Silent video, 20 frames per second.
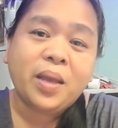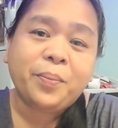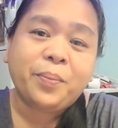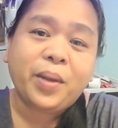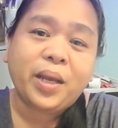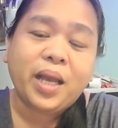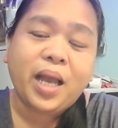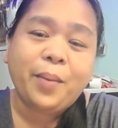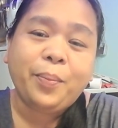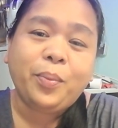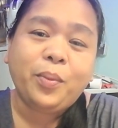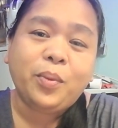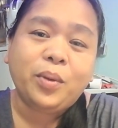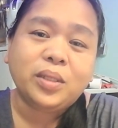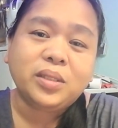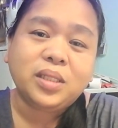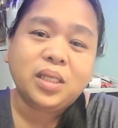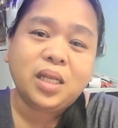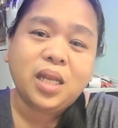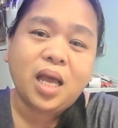Pagka po
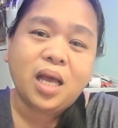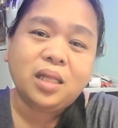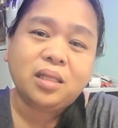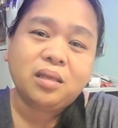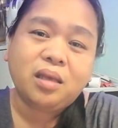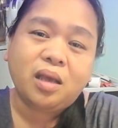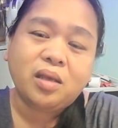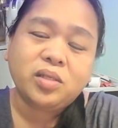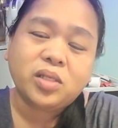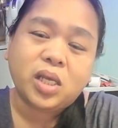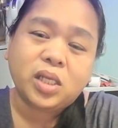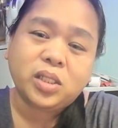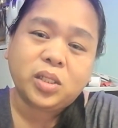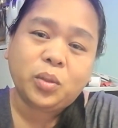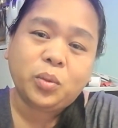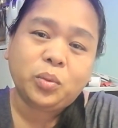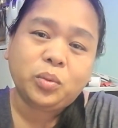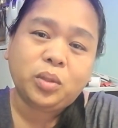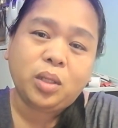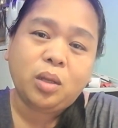kasi lahat kay
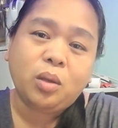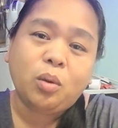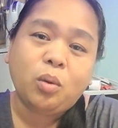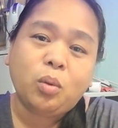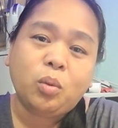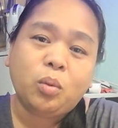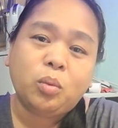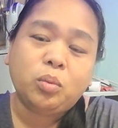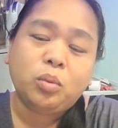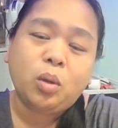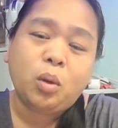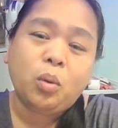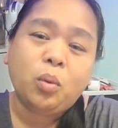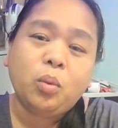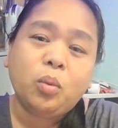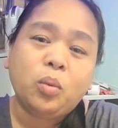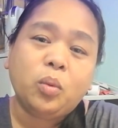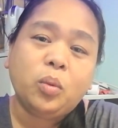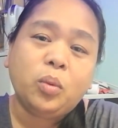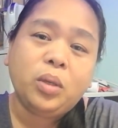sasagutin ko,
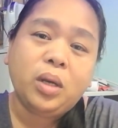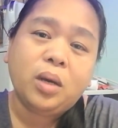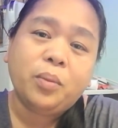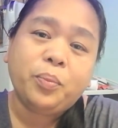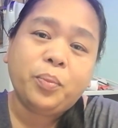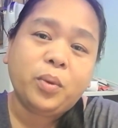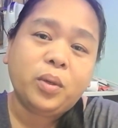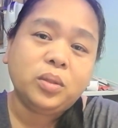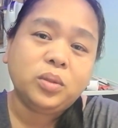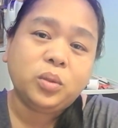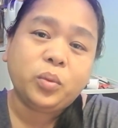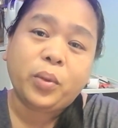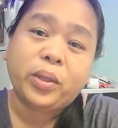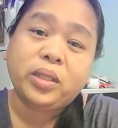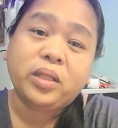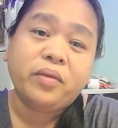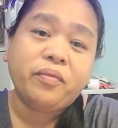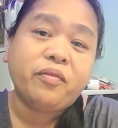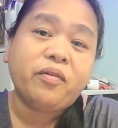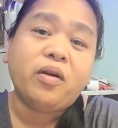nakukulang po ang
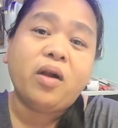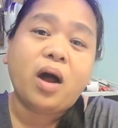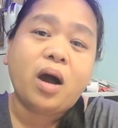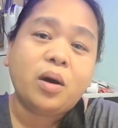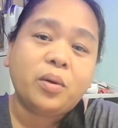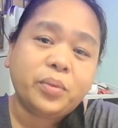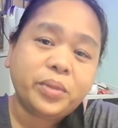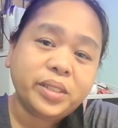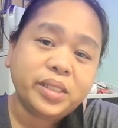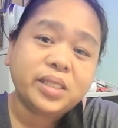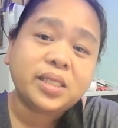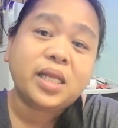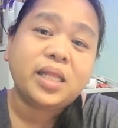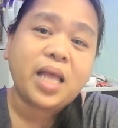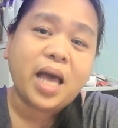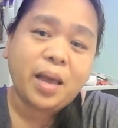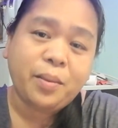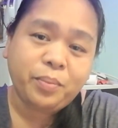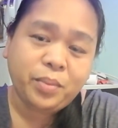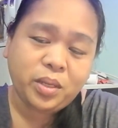24 hours sa
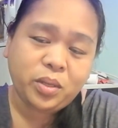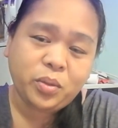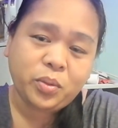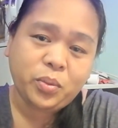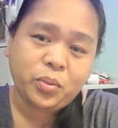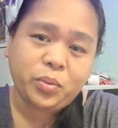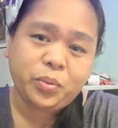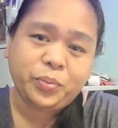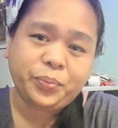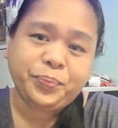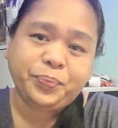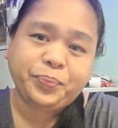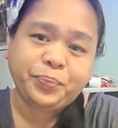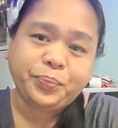dami nyo.